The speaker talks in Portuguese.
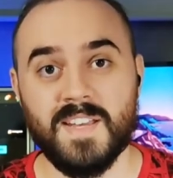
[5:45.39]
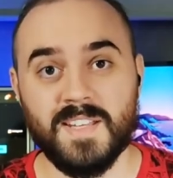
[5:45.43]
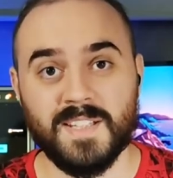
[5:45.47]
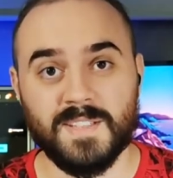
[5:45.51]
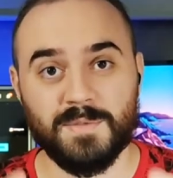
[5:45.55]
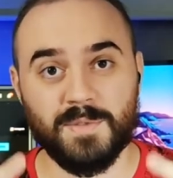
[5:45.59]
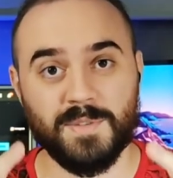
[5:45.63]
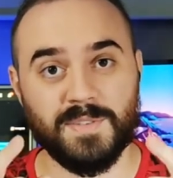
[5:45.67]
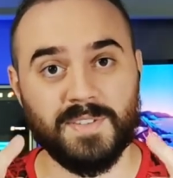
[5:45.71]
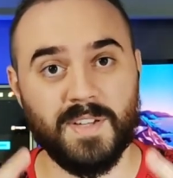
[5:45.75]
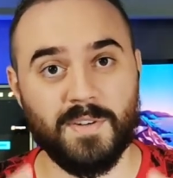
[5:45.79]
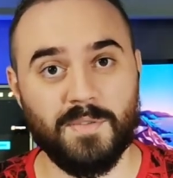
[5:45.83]
Se
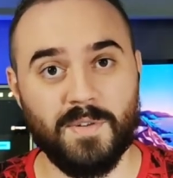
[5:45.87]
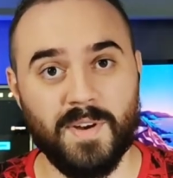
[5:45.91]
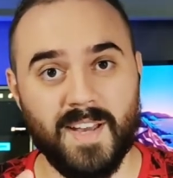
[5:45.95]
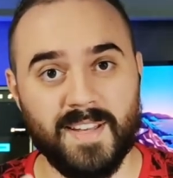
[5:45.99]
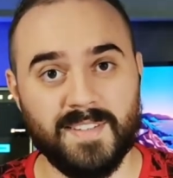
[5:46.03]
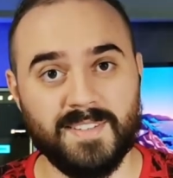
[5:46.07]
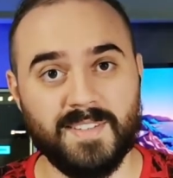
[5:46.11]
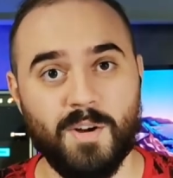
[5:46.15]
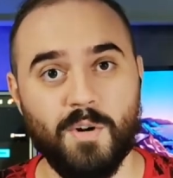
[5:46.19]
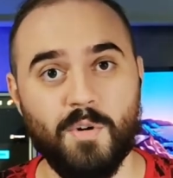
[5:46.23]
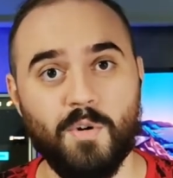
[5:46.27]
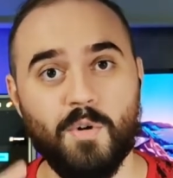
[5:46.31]
você
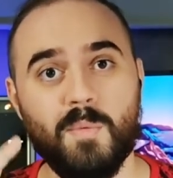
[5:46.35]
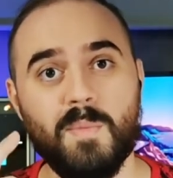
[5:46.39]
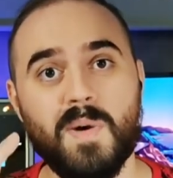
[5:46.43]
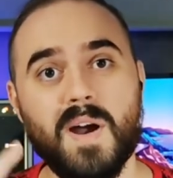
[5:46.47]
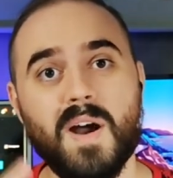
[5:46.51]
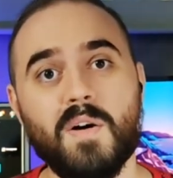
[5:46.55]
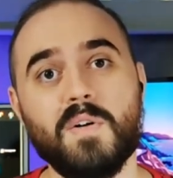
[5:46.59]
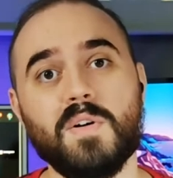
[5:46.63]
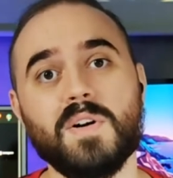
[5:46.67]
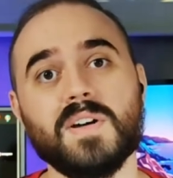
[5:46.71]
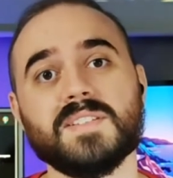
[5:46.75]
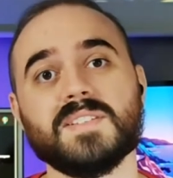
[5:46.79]
conhece alguma
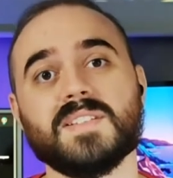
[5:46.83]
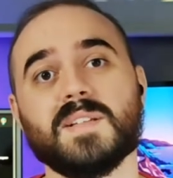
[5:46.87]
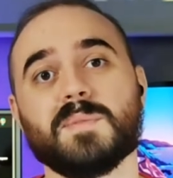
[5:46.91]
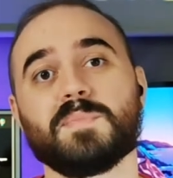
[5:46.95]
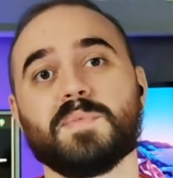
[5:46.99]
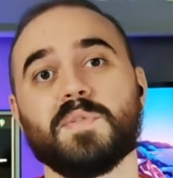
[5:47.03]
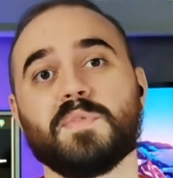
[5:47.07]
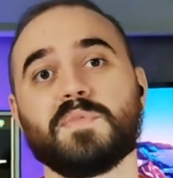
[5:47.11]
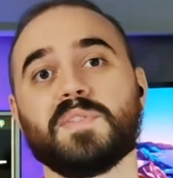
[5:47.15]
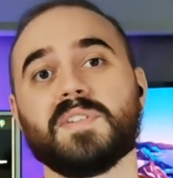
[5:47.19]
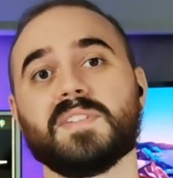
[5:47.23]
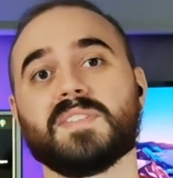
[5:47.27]
outra
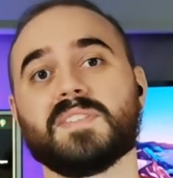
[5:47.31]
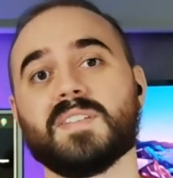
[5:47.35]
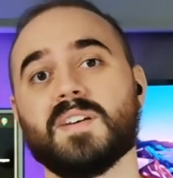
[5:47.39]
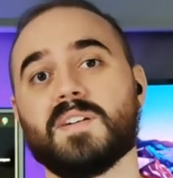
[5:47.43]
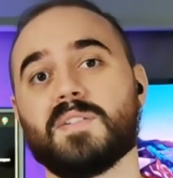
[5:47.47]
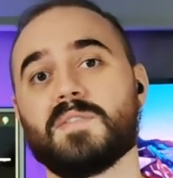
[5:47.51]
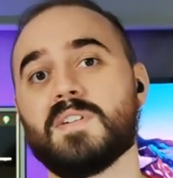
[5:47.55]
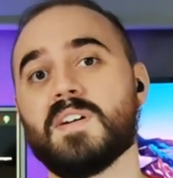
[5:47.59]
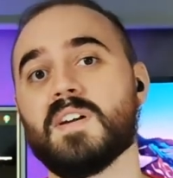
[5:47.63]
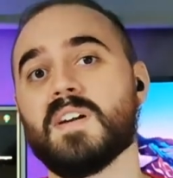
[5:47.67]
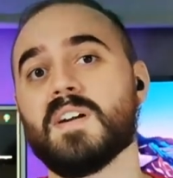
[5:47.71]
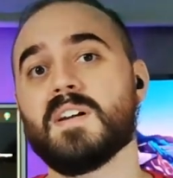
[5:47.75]

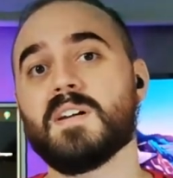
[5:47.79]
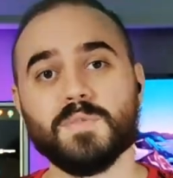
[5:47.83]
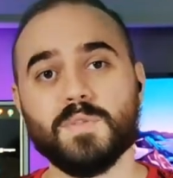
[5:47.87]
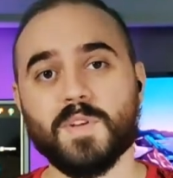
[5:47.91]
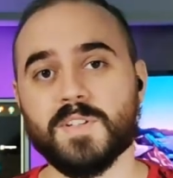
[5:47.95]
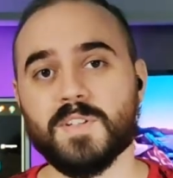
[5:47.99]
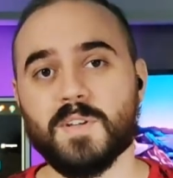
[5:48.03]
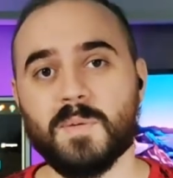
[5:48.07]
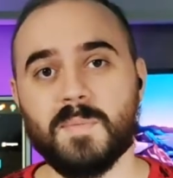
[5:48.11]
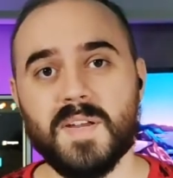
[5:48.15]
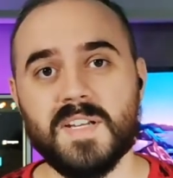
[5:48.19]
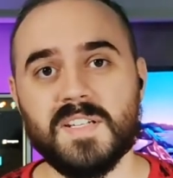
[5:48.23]
profissão
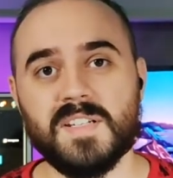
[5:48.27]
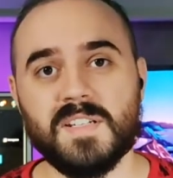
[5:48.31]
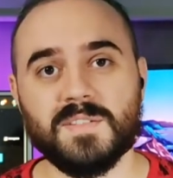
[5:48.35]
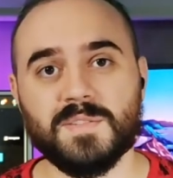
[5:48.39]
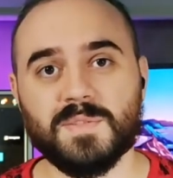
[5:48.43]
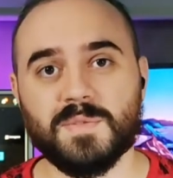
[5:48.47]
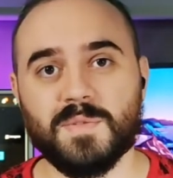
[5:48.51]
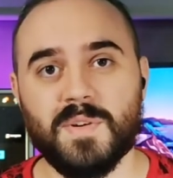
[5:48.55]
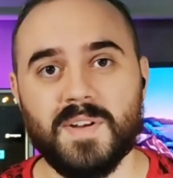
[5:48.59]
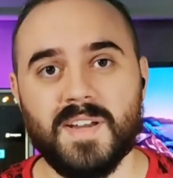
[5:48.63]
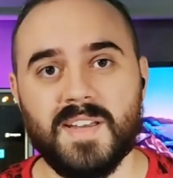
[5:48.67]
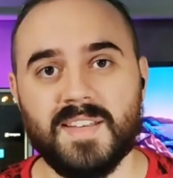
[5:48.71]
totalmente
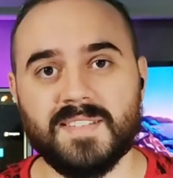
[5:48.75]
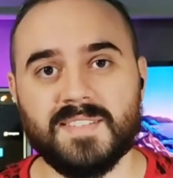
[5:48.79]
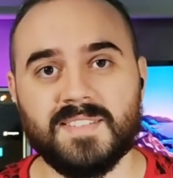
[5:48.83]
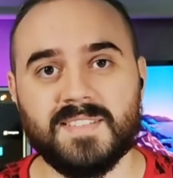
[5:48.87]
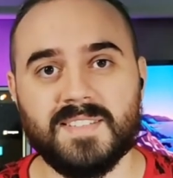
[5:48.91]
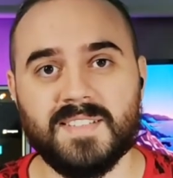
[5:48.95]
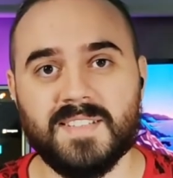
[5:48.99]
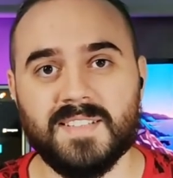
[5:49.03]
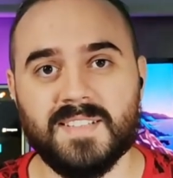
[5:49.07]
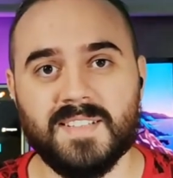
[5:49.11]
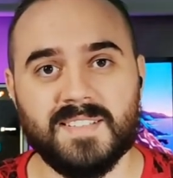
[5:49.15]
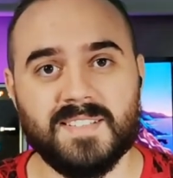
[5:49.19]

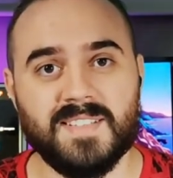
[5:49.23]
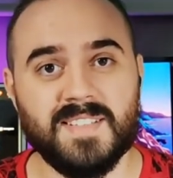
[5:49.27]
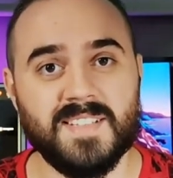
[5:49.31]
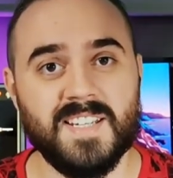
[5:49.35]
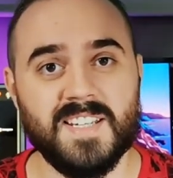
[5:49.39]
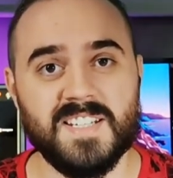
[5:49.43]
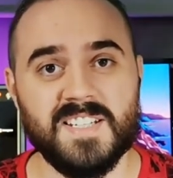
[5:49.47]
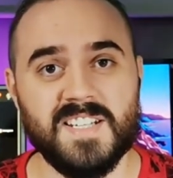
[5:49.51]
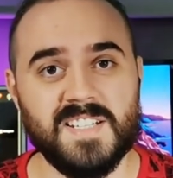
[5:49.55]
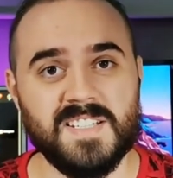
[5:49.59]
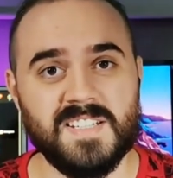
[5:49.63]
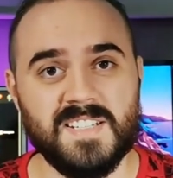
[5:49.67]
desconhecida, assim, que
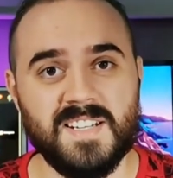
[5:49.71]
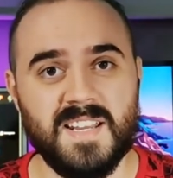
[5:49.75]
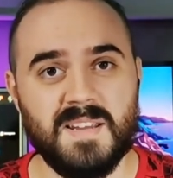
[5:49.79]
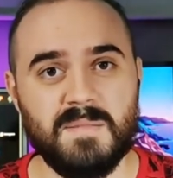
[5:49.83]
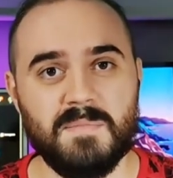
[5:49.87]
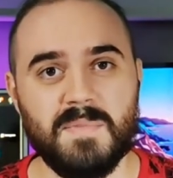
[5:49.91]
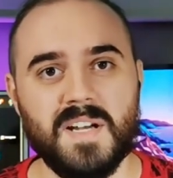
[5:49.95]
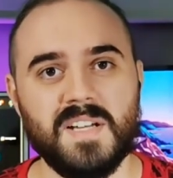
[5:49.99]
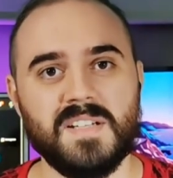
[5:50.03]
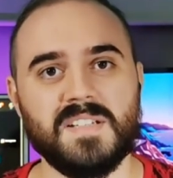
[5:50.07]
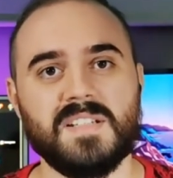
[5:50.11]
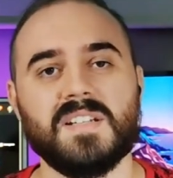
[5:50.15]
a gente nem
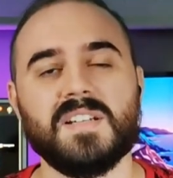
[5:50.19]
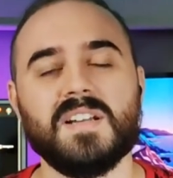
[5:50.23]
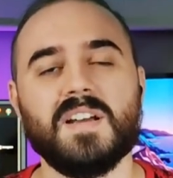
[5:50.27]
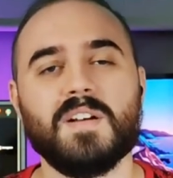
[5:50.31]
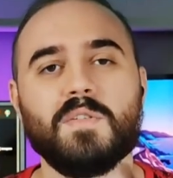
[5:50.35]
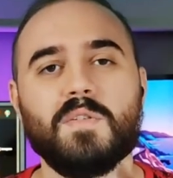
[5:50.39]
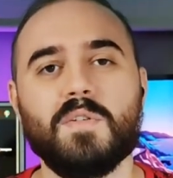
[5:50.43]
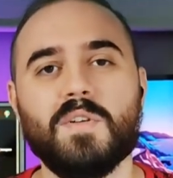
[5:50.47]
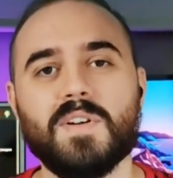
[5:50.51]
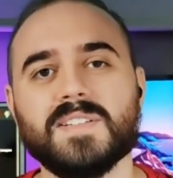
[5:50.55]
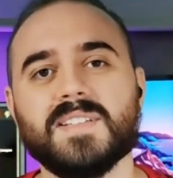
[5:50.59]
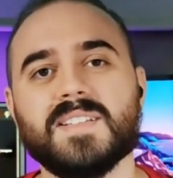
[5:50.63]
imagina,
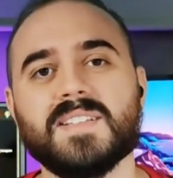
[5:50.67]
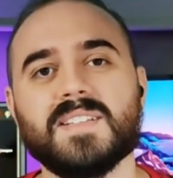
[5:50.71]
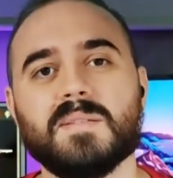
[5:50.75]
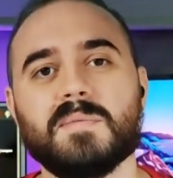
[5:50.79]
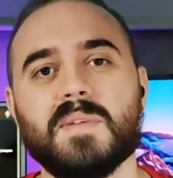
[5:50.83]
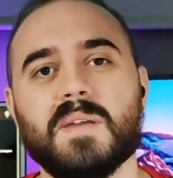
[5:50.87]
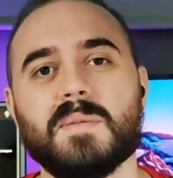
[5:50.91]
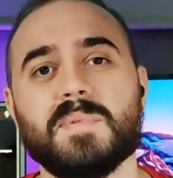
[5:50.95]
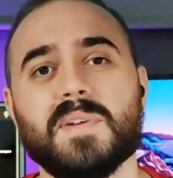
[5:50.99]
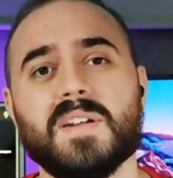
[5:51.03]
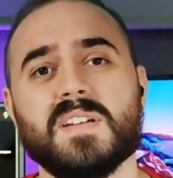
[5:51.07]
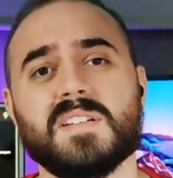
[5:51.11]
conta
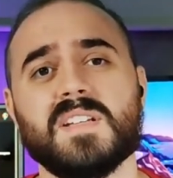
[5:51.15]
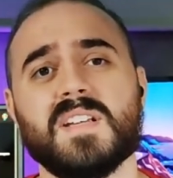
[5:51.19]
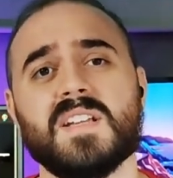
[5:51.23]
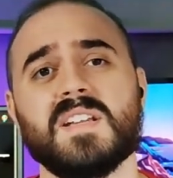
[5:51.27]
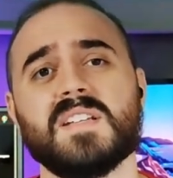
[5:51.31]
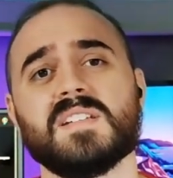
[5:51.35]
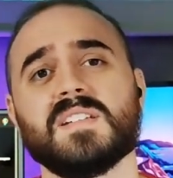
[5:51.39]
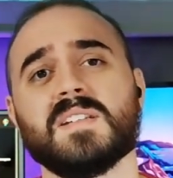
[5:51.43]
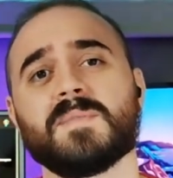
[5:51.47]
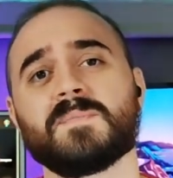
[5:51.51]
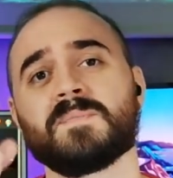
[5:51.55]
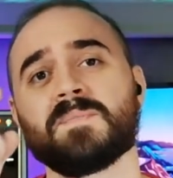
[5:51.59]
também pra
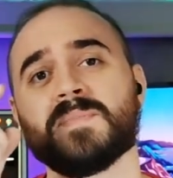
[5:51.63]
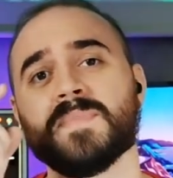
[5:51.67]
gente.